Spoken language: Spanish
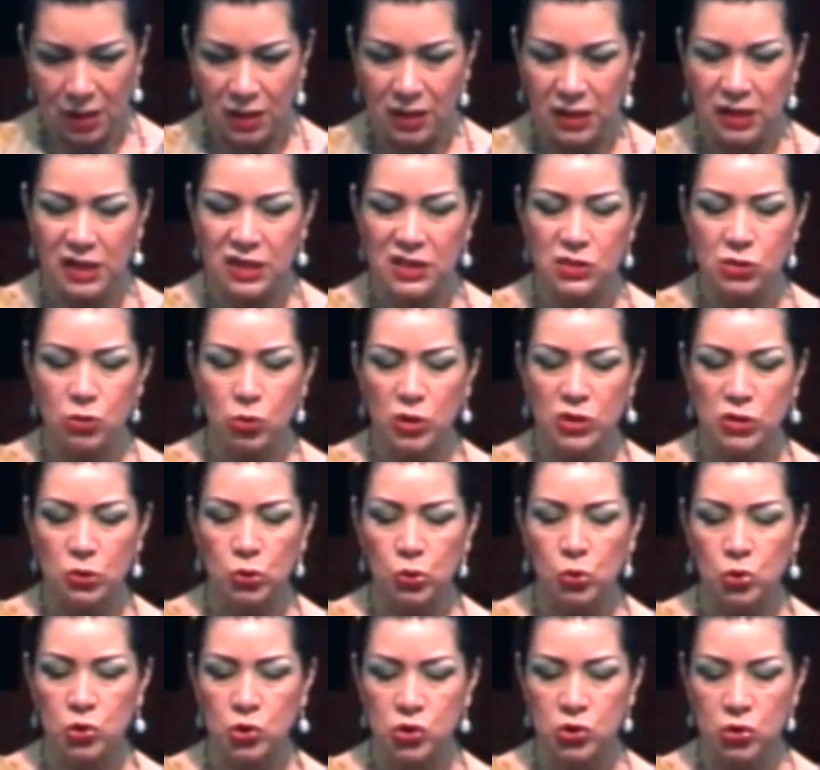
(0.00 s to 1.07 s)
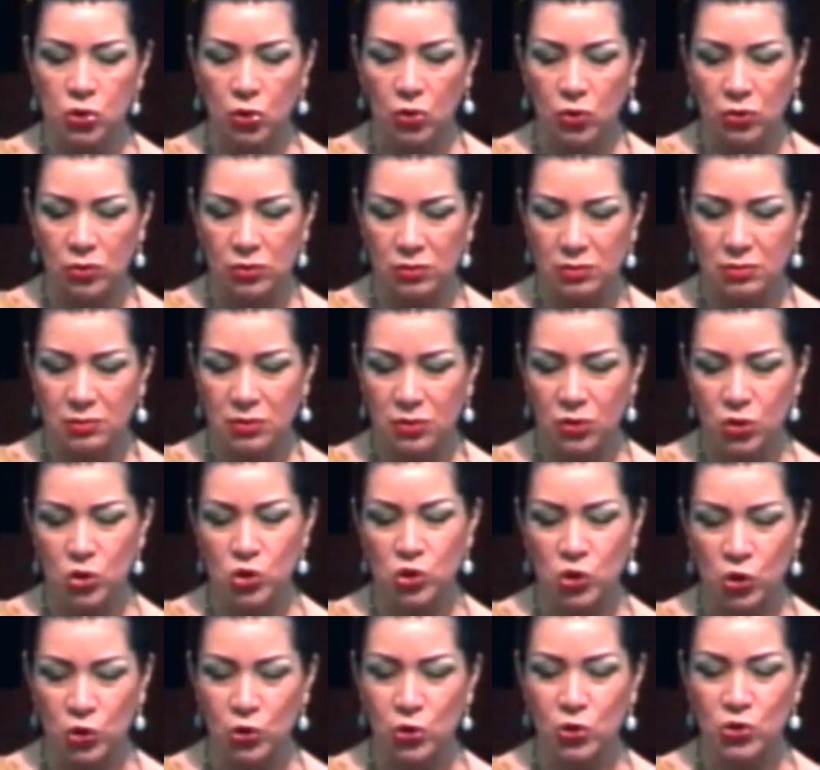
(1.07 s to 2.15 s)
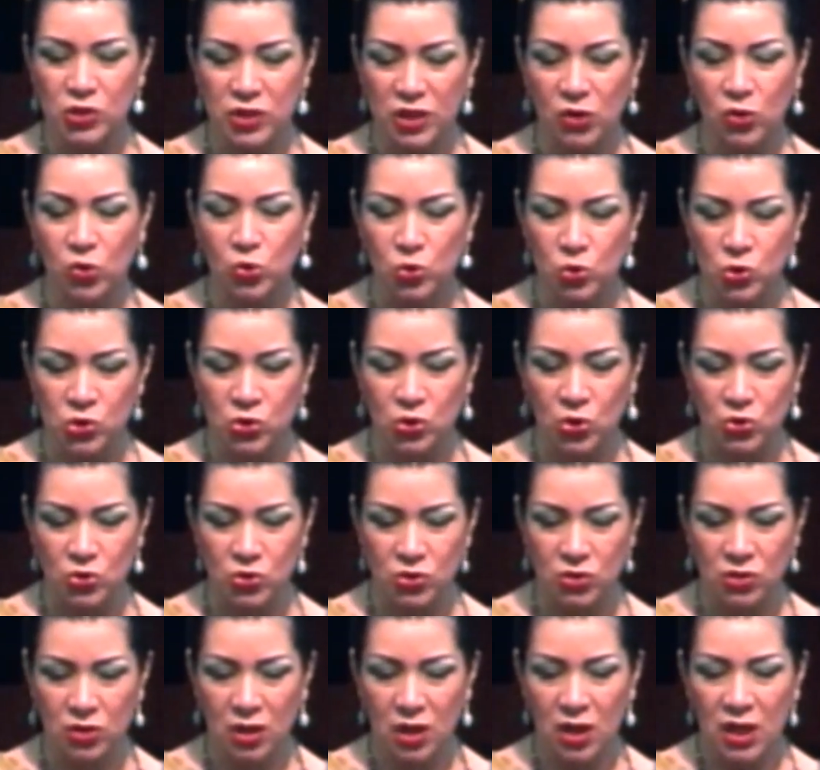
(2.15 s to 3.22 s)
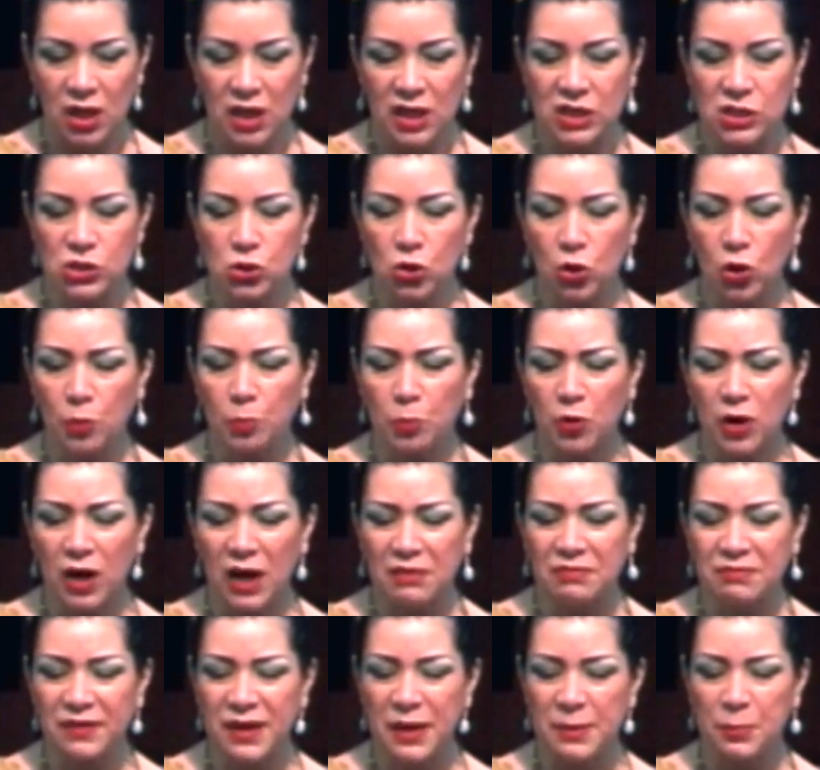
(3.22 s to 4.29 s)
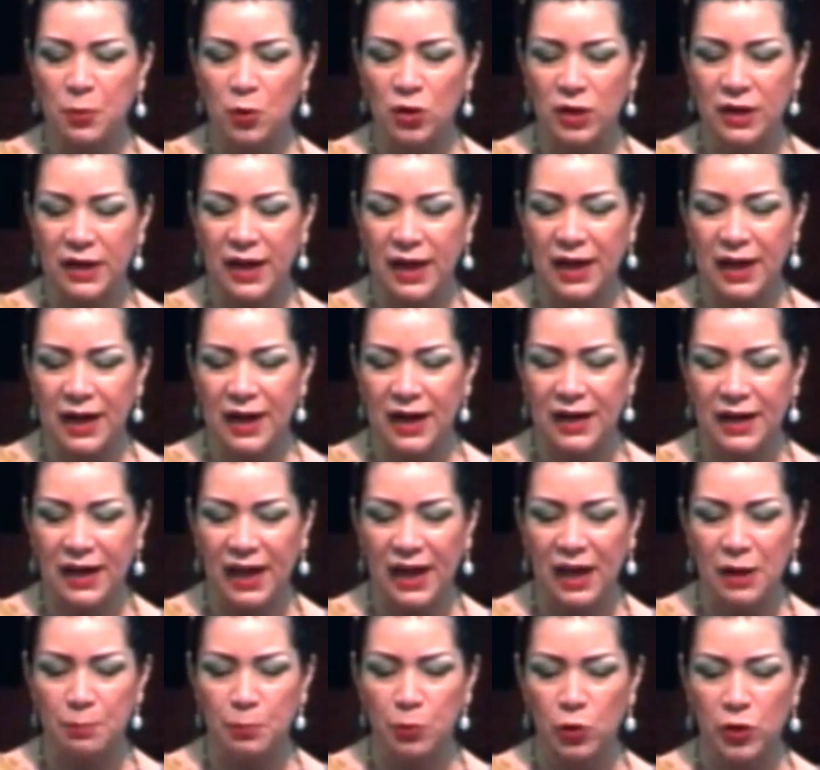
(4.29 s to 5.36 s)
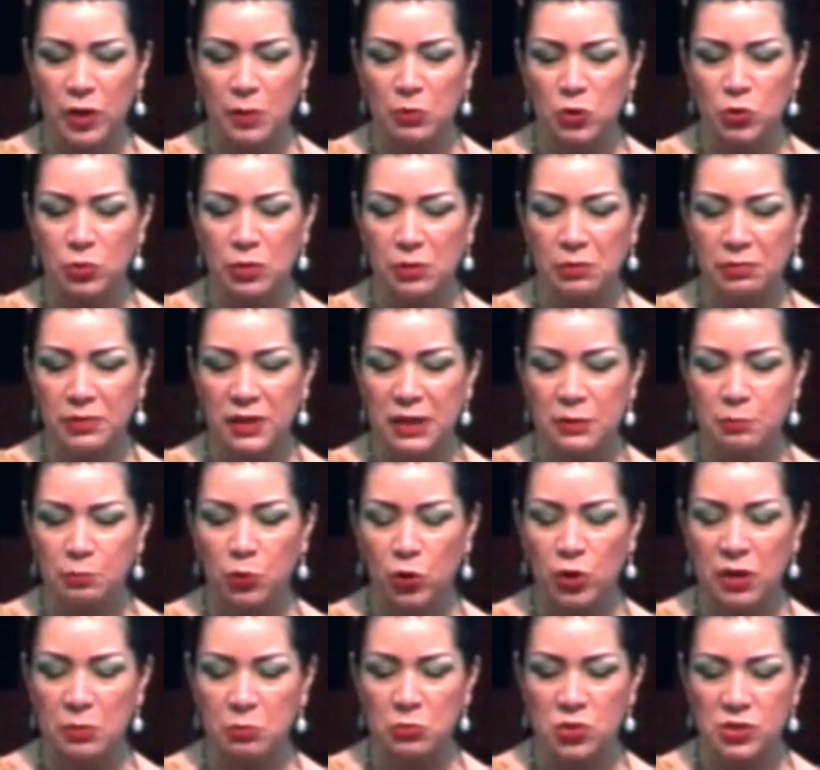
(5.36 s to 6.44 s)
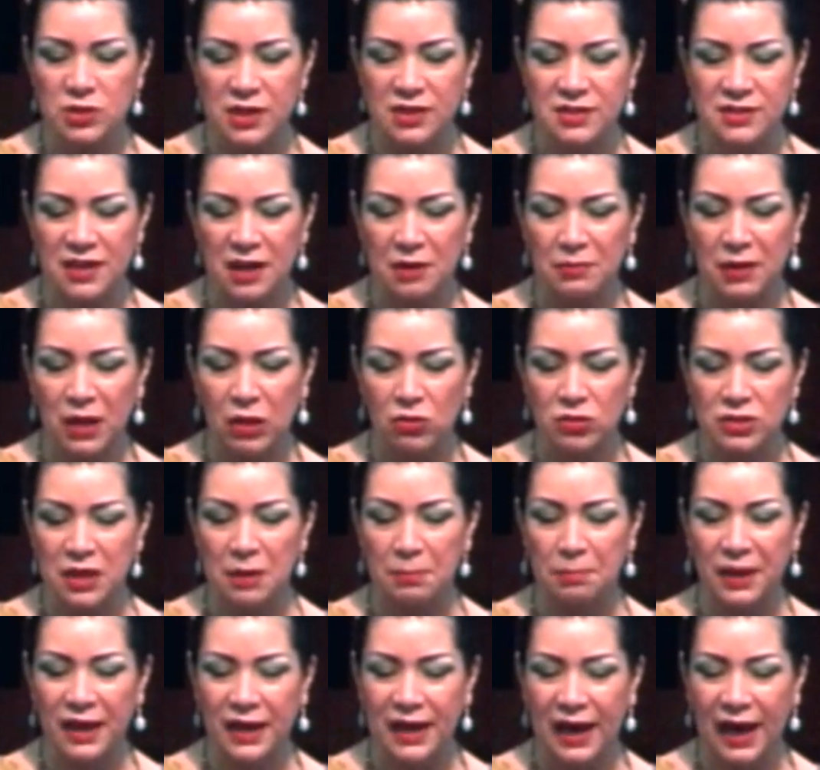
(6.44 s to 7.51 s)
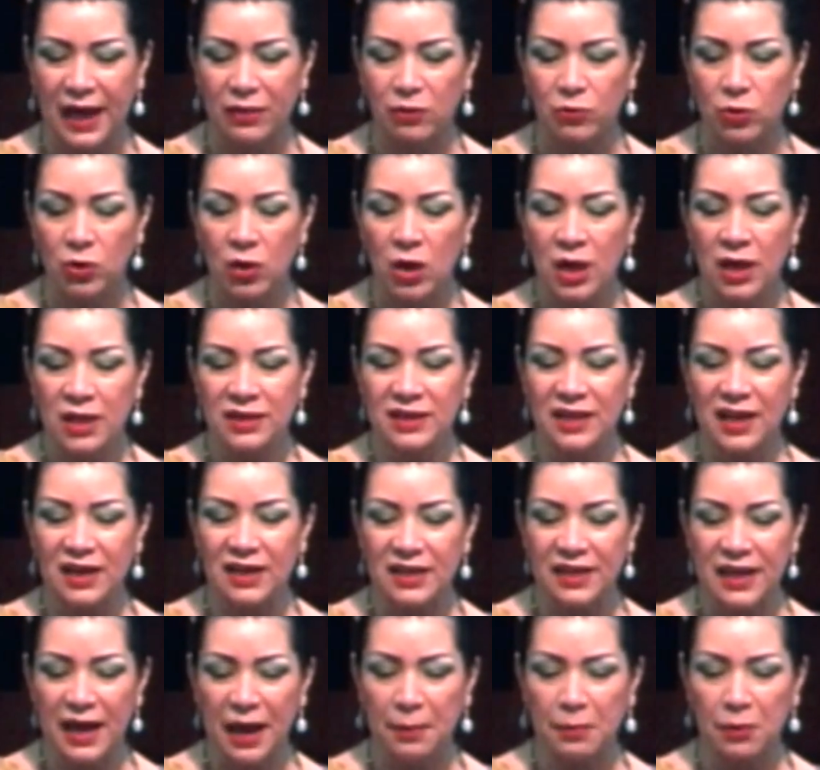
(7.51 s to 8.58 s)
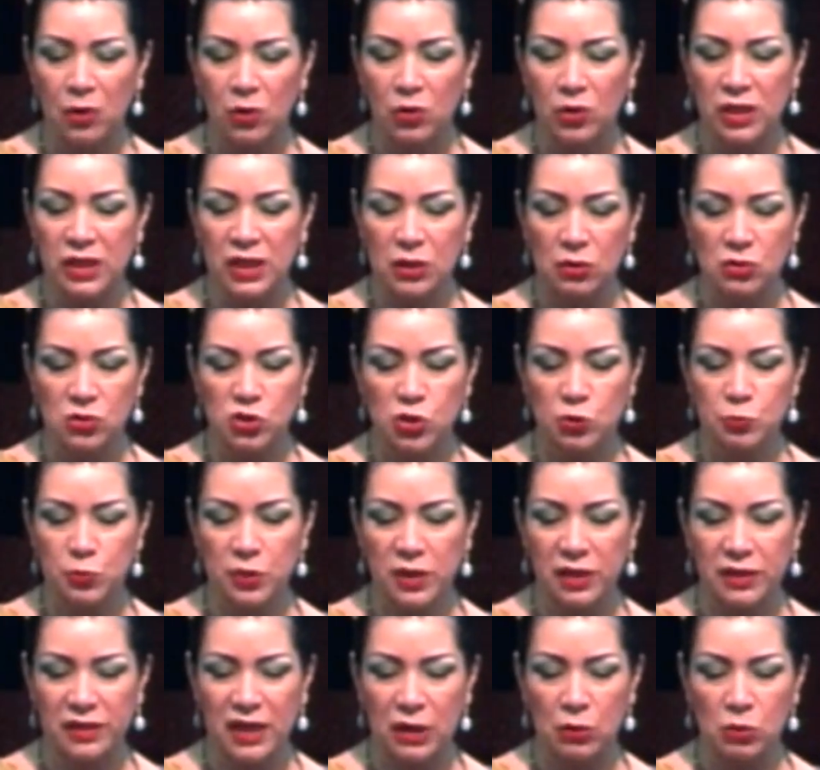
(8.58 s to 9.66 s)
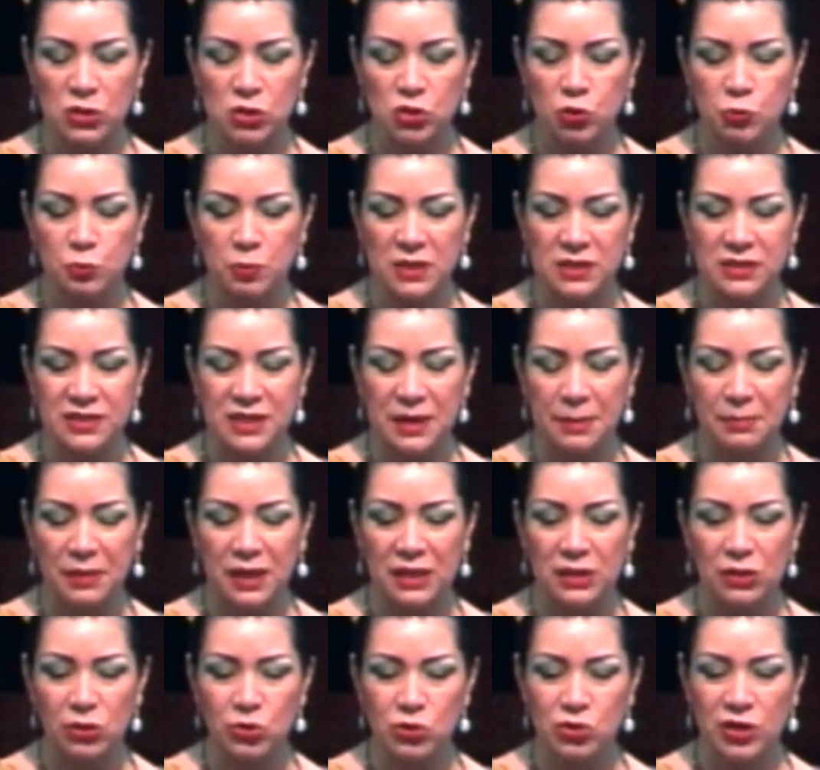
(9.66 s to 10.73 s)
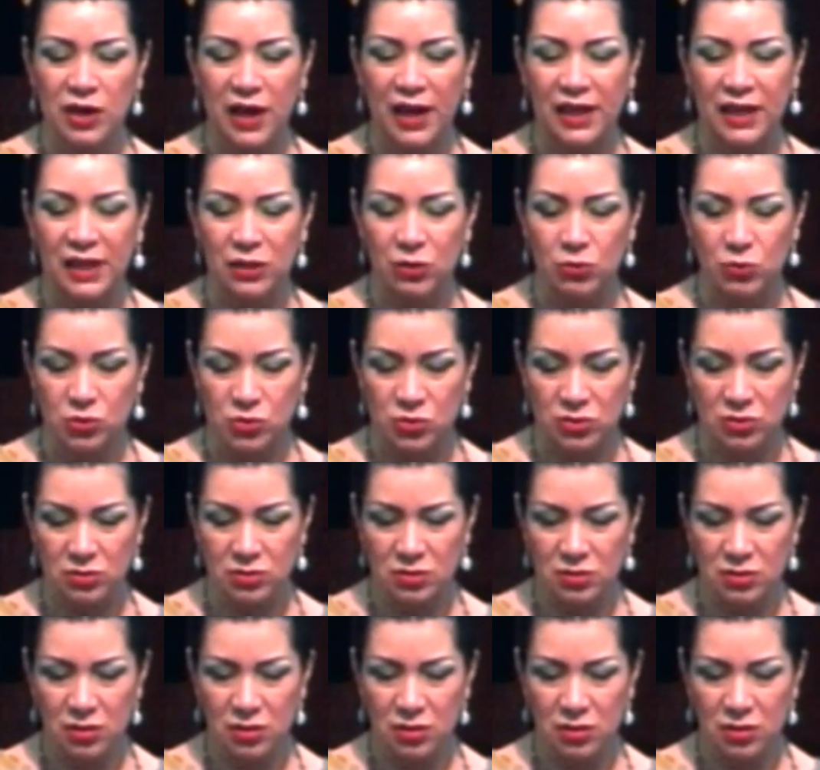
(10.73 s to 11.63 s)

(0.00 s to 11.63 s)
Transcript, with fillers: Cristo es justo, nosotros injustos. Y solo por la fe, por creer en Él, podemos vivir, podemos ser salvados del pecado, del diablo y de nuestros, de nuestros pensamientos caídos.